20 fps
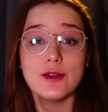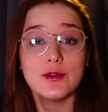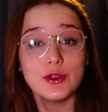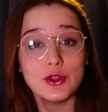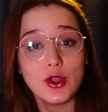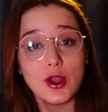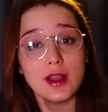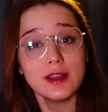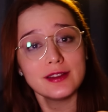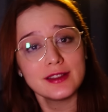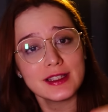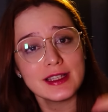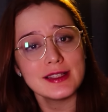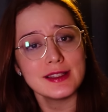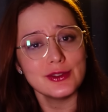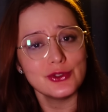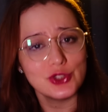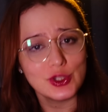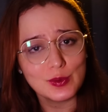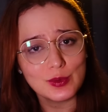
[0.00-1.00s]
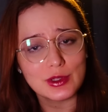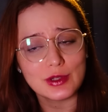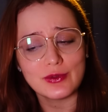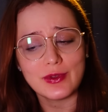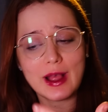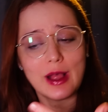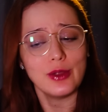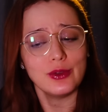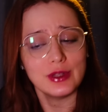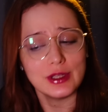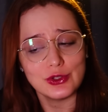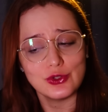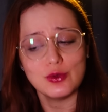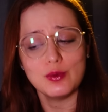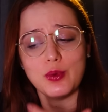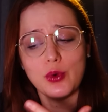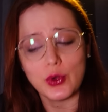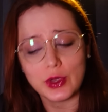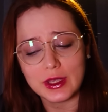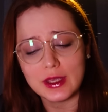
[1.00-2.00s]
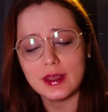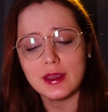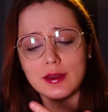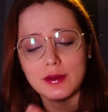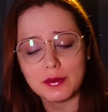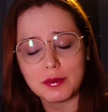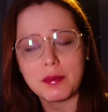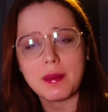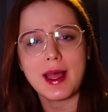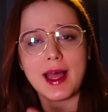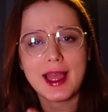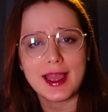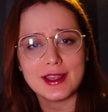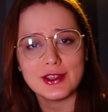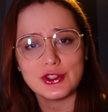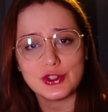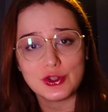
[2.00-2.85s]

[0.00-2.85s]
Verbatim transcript: nós que sentimos falta de um pouquinho mais